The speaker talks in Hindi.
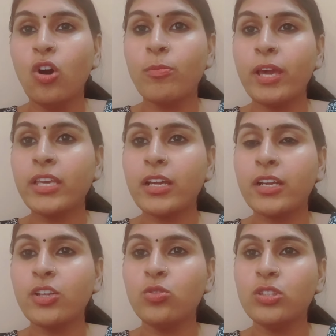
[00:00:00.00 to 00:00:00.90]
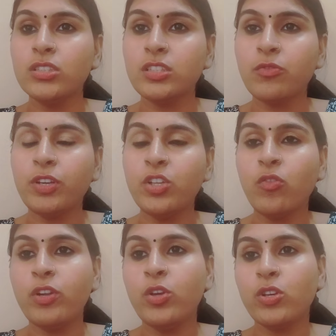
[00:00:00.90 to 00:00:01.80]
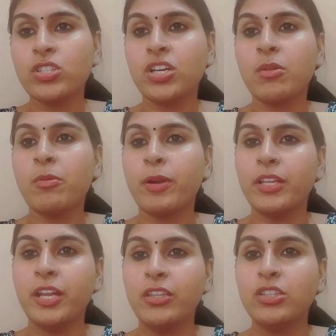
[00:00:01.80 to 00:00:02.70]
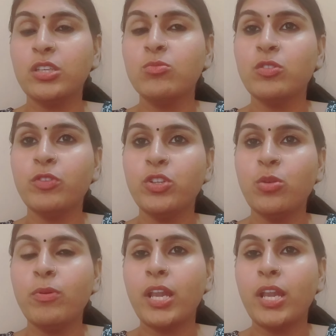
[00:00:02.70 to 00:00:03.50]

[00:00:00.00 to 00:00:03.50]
और मैं क्या कर रही होती थी सिर्फ वीडियो वीडियो के चक्कर में पड़ी रहती थी मुझे वीडियो